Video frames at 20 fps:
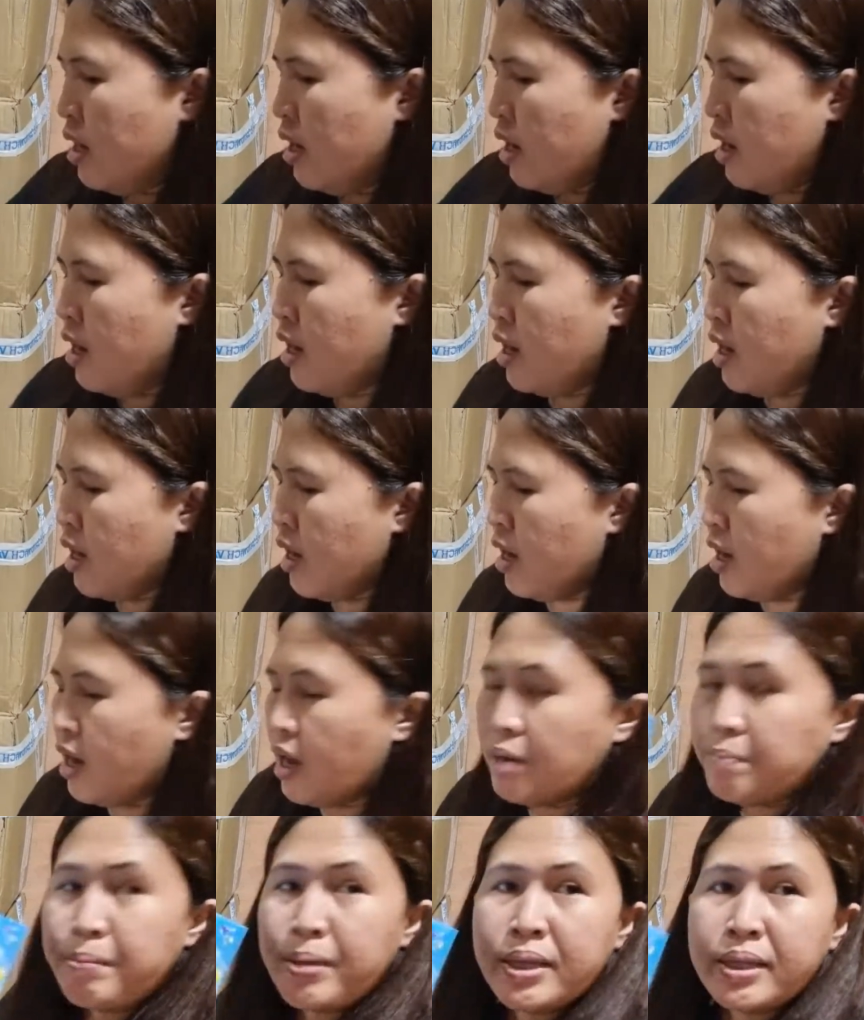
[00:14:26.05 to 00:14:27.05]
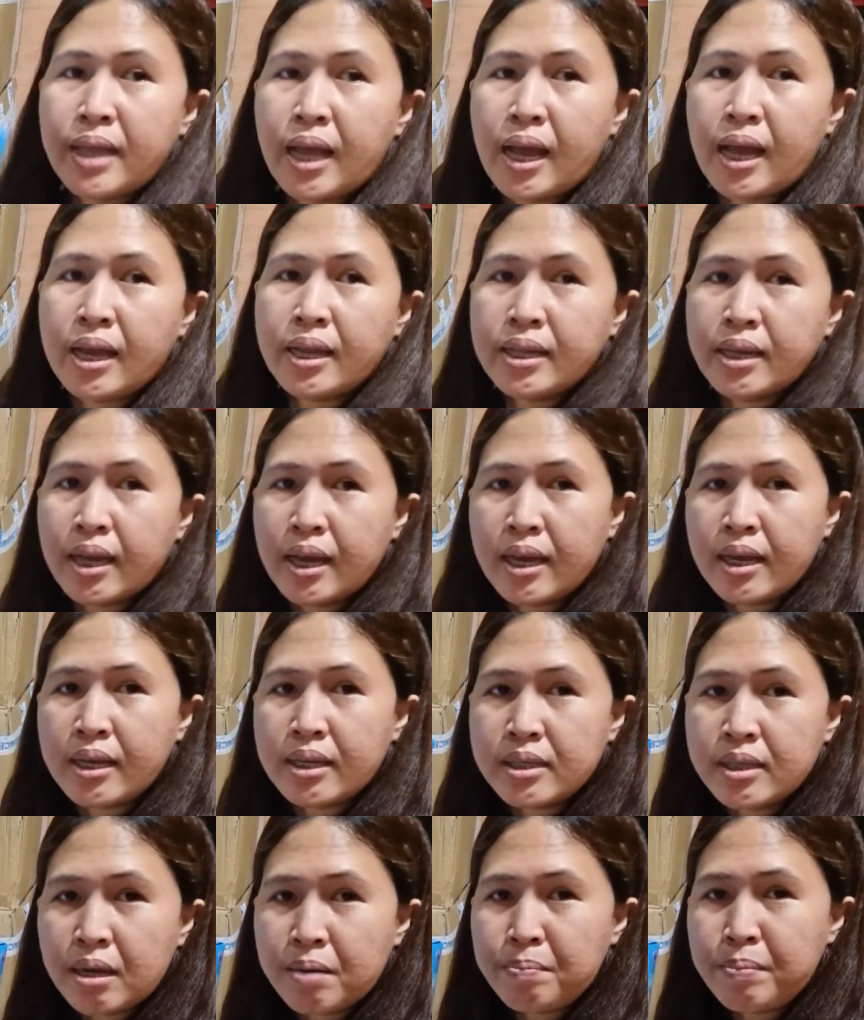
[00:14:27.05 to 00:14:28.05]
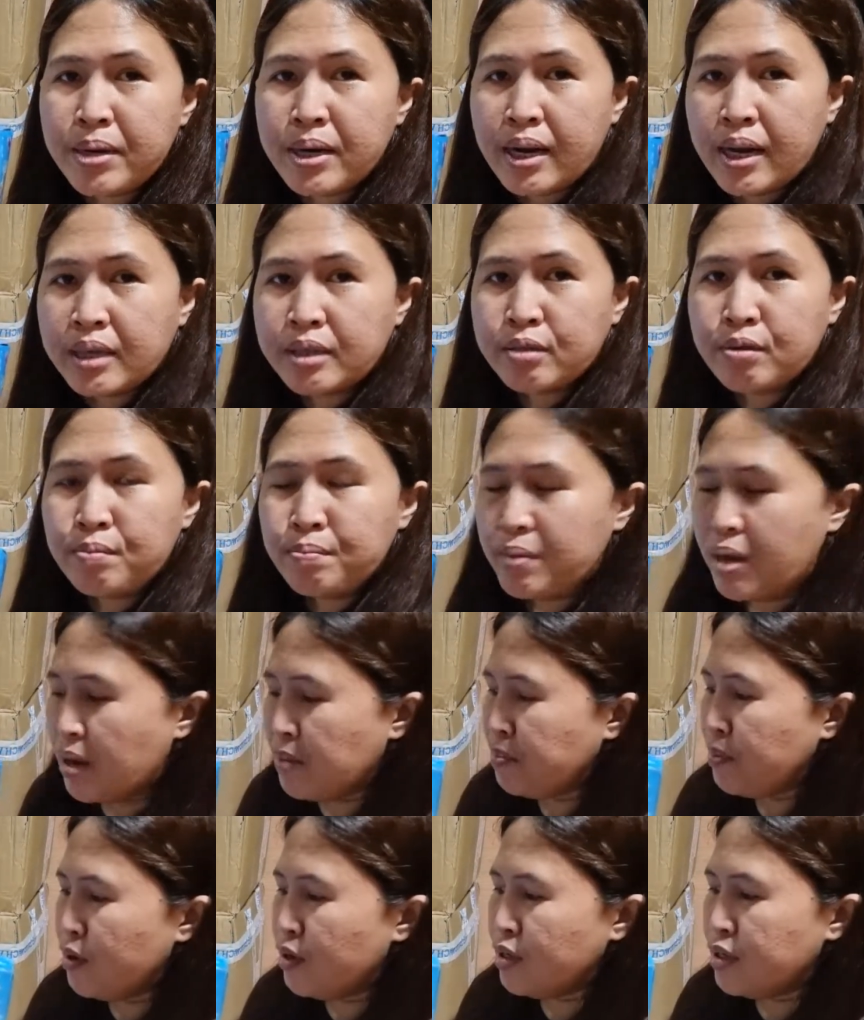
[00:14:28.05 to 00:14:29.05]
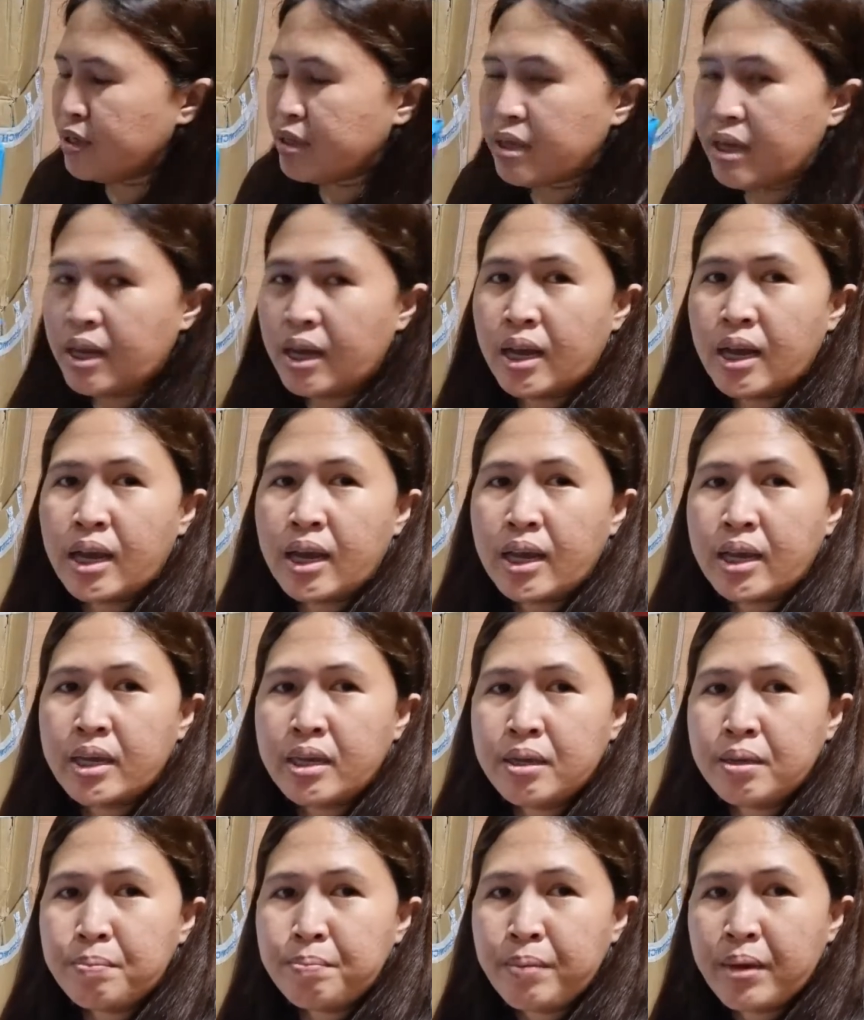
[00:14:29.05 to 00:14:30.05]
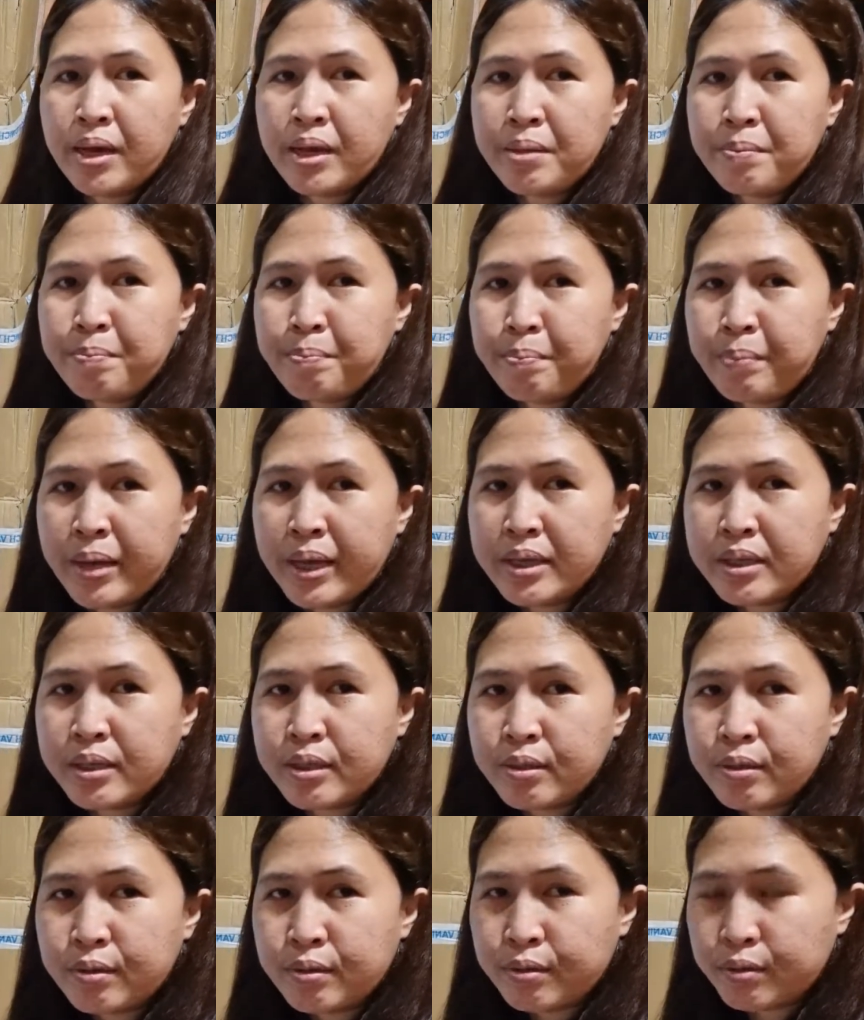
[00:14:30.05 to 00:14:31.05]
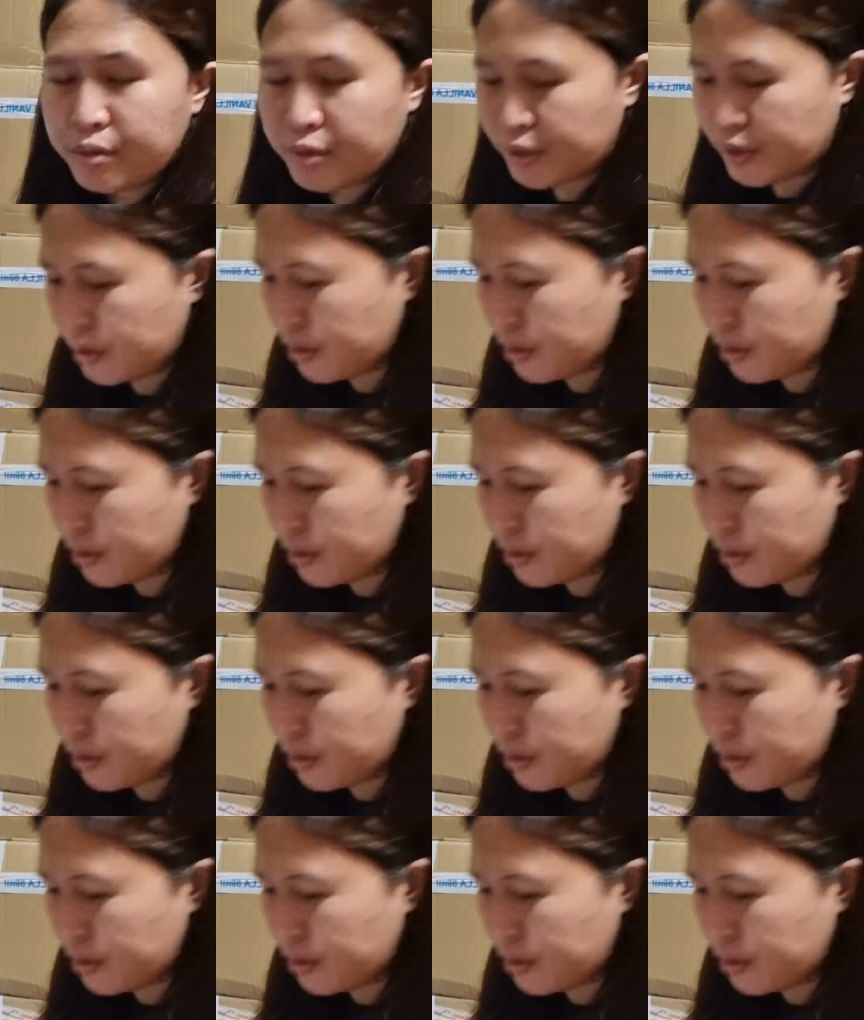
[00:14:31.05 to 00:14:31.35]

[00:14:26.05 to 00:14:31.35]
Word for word: Uh, ang bentahan ng isang perasong bubbles ay 5 pesos.